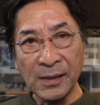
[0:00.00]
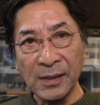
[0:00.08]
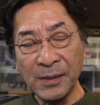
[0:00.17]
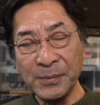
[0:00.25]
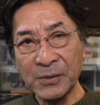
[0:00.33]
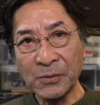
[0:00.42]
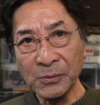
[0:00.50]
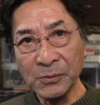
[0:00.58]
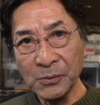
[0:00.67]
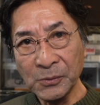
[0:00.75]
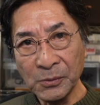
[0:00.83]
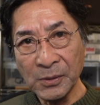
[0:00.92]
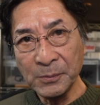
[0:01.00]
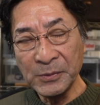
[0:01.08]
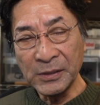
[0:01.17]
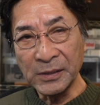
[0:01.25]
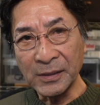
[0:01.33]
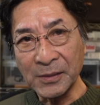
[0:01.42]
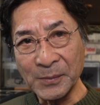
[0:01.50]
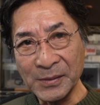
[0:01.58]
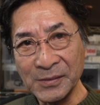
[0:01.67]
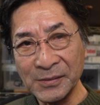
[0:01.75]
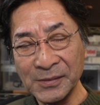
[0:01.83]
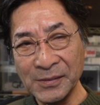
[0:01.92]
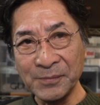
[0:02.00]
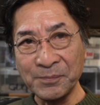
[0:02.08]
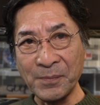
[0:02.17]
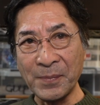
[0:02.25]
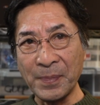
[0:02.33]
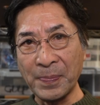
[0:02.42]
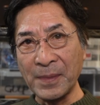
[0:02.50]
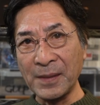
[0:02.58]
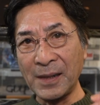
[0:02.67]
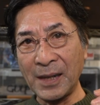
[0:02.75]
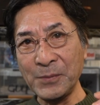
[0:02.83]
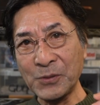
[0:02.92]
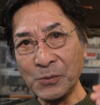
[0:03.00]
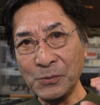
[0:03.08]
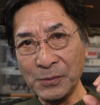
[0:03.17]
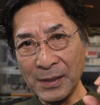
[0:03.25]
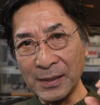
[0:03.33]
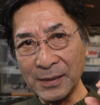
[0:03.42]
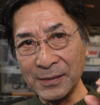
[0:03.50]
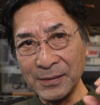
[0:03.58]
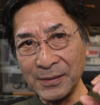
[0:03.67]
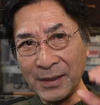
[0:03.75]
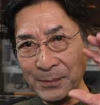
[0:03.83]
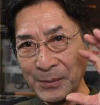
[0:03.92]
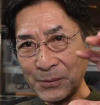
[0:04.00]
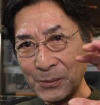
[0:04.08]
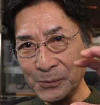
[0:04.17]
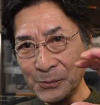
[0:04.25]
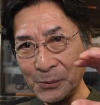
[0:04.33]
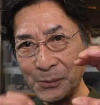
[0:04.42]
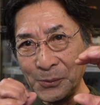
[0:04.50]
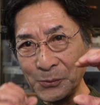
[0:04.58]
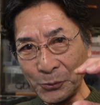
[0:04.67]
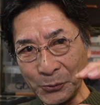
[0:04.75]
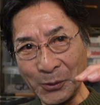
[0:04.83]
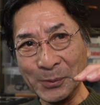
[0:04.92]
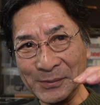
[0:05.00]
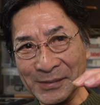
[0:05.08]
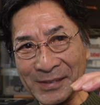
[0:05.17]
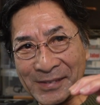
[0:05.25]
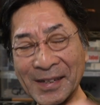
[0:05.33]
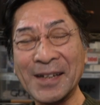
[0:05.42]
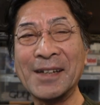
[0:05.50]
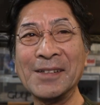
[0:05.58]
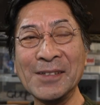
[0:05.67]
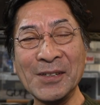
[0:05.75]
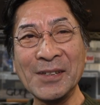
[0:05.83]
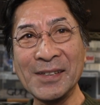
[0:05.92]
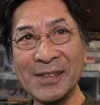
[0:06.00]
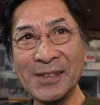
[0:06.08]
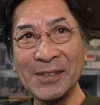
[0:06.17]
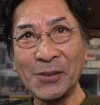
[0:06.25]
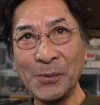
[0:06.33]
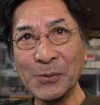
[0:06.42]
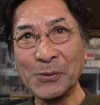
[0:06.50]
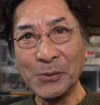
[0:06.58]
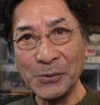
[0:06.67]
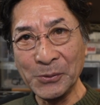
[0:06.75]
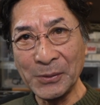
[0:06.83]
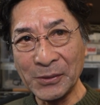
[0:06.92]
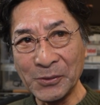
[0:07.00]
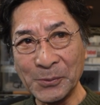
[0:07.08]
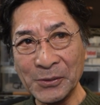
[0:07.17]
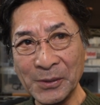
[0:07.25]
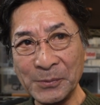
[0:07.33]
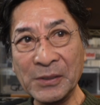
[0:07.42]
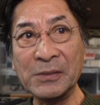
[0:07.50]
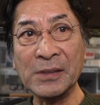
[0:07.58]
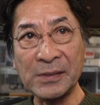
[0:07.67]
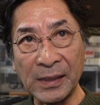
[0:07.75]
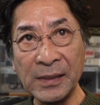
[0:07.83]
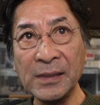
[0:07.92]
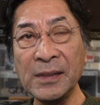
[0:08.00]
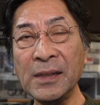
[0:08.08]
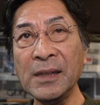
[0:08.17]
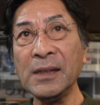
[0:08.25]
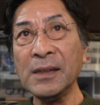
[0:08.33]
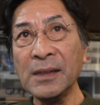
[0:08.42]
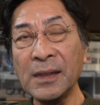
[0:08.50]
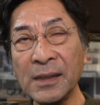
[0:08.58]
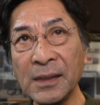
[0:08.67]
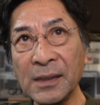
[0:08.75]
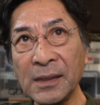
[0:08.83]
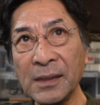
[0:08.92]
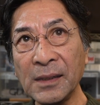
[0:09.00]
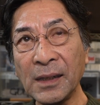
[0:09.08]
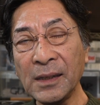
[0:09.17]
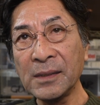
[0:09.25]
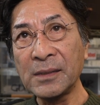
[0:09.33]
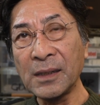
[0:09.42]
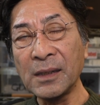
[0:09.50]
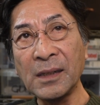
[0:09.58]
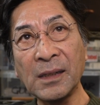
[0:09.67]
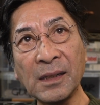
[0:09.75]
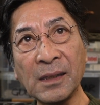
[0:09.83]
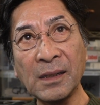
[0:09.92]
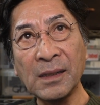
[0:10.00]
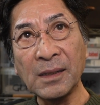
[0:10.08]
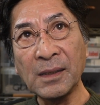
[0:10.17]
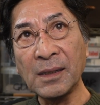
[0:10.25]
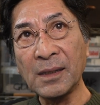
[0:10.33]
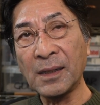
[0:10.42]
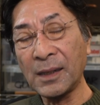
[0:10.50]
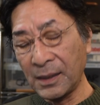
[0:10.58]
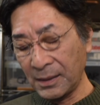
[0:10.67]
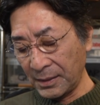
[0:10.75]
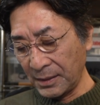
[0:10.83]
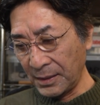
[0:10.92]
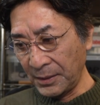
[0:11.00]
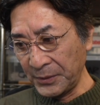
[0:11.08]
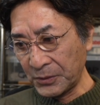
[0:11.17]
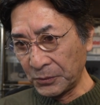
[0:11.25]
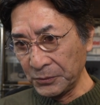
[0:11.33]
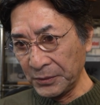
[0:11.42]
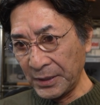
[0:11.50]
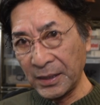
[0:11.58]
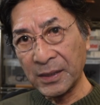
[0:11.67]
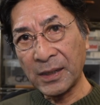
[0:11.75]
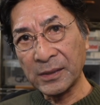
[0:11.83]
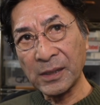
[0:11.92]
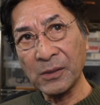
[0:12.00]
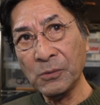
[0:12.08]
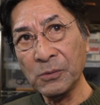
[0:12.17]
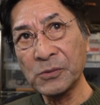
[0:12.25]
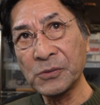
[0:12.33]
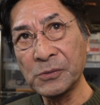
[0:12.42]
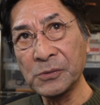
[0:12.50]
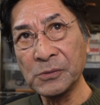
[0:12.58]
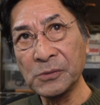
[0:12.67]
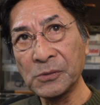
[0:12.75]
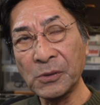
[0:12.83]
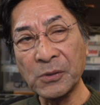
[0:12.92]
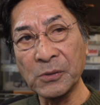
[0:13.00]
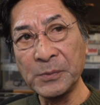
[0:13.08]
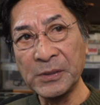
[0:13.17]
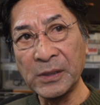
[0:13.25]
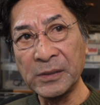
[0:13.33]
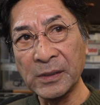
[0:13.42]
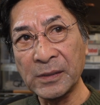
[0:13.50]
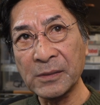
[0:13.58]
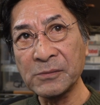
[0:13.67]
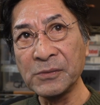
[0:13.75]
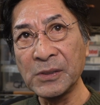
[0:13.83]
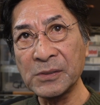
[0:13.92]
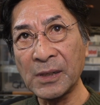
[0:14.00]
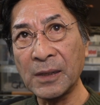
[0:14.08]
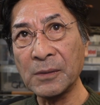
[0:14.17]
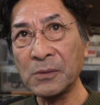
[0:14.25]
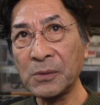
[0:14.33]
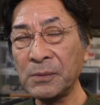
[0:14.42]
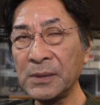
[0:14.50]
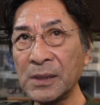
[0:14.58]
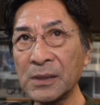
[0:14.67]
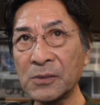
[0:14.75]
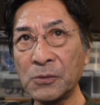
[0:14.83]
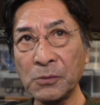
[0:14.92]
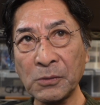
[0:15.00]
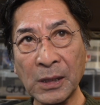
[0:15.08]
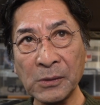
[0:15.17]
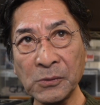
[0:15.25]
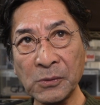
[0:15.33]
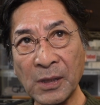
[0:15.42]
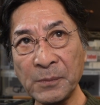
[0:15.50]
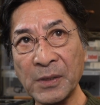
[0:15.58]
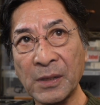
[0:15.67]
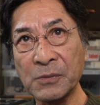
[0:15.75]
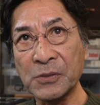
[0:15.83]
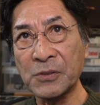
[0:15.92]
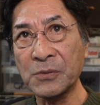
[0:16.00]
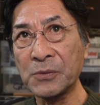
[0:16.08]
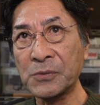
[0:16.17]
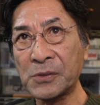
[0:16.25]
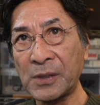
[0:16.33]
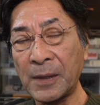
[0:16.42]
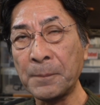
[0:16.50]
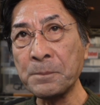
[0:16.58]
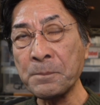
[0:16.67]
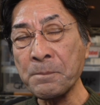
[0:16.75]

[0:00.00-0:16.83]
エビコンの動画見ていただきます。アミコンはエビコンの弟分ですから、えー、ほぼ同様だと思って見てください。えー、あえて、えー、エビコンでカサゴを釣るロケを見ていただくんですがこれはね高感度カメラを使用して、